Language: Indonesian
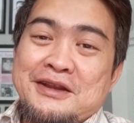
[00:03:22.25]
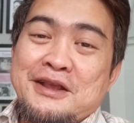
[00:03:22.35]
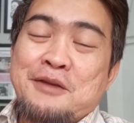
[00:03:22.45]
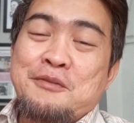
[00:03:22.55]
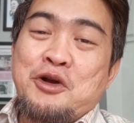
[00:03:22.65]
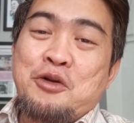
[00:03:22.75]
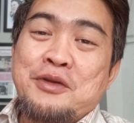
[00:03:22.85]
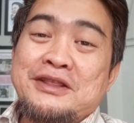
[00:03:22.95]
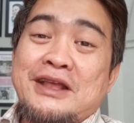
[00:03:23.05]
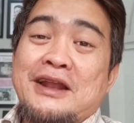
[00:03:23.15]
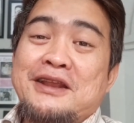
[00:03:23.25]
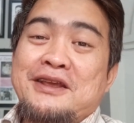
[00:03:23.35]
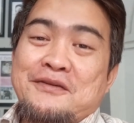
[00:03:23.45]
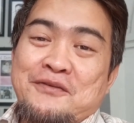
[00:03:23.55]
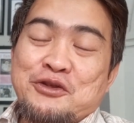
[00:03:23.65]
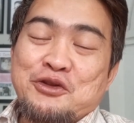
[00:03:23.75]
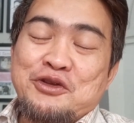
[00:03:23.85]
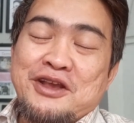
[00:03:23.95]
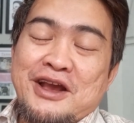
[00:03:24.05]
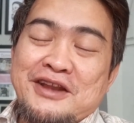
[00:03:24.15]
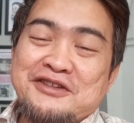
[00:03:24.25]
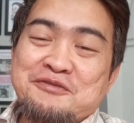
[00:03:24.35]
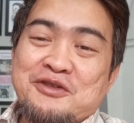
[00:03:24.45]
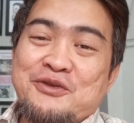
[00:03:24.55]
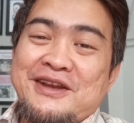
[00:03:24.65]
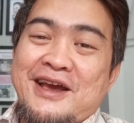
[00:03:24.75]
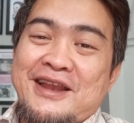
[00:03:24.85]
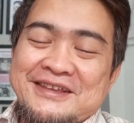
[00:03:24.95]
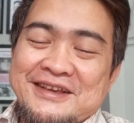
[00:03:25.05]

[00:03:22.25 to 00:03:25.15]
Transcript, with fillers: dengan mengomentari fotonya Anies Baswedan